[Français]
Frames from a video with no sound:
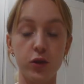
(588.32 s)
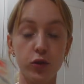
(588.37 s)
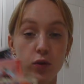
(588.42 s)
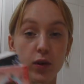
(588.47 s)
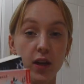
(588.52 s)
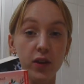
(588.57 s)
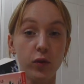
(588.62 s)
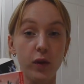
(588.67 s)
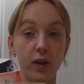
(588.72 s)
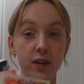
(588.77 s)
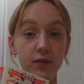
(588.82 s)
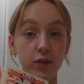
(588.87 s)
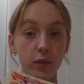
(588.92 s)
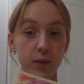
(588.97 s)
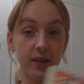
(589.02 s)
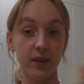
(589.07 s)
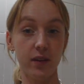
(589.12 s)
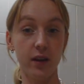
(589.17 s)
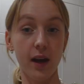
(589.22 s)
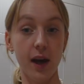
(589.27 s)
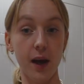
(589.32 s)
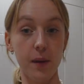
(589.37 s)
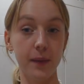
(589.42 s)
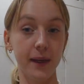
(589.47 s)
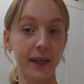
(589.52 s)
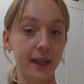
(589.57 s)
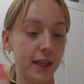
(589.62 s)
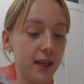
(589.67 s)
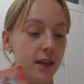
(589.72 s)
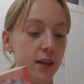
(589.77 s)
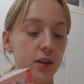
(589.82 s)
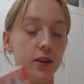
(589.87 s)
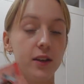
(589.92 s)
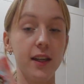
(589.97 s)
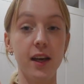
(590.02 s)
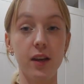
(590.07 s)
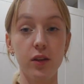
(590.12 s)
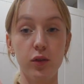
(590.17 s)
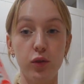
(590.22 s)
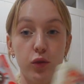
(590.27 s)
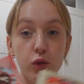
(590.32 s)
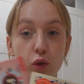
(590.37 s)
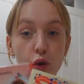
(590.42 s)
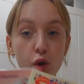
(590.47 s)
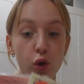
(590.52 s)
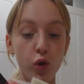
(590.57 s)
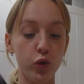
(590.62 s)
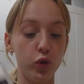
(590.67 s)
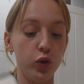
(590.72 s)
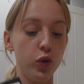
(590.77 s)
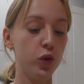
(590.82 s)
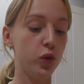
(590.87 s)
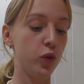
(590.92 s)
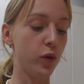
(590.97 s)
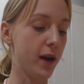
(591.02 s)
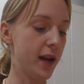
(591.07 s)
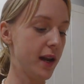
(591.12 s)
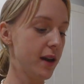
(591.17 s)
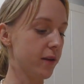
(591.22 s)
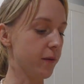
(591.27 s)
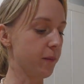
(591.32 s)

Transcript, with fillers: du coup, les trois livres que ma soeur a pris, il y en a deux de Noël.